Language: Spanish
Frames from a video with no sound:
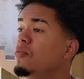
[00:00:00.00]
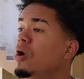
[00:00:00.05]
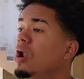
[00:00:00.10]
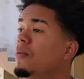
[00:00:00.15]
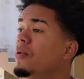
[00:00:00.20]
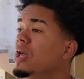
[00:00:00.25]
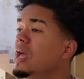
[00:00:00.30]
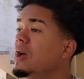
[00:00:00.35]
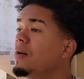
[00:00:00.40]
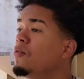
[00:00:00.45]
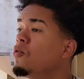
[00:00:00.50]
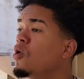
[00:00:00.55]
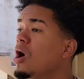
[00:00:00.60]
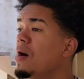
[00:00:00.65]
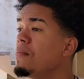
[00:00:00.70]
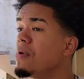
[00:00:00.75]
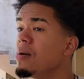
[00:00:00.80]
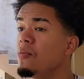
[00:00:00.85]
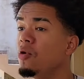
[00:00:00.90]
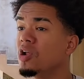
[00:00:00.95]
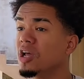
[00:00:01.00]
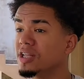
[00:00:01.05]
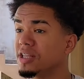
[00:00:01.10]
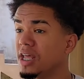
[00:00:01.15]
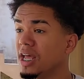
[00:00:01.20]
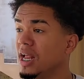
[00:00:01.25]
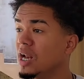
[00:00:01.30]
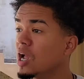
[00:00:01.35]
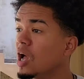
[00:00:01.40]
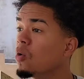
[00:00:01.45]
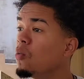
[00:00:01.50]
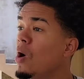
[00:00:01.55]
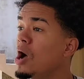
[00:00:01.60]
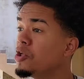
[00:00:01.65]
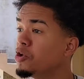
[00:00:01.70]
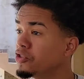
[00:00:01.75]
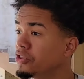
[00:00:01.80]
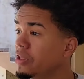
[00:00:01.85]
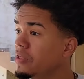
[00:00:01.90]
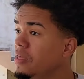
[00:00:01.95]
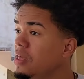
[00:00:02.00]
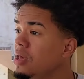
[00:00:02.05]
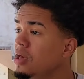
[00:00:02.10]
mismo la voy a, ir a buscar, mi amor, que está en el carguayo te